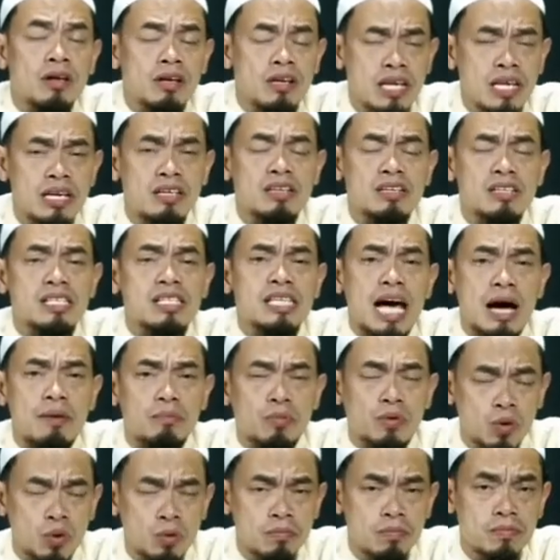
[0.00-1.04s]
นี่คือ3ก
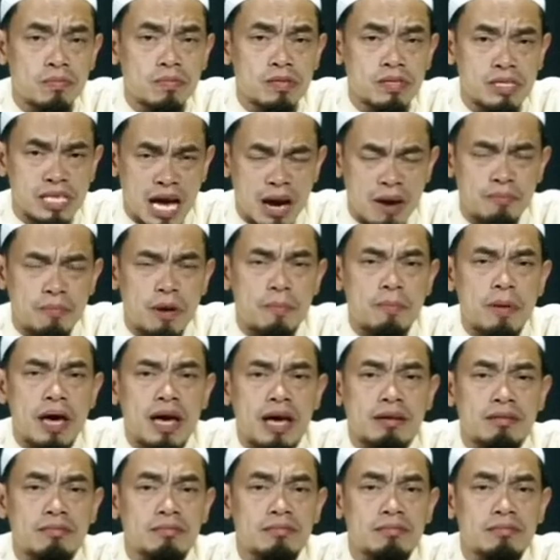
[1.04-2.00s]
ลุ่ม3ประเภท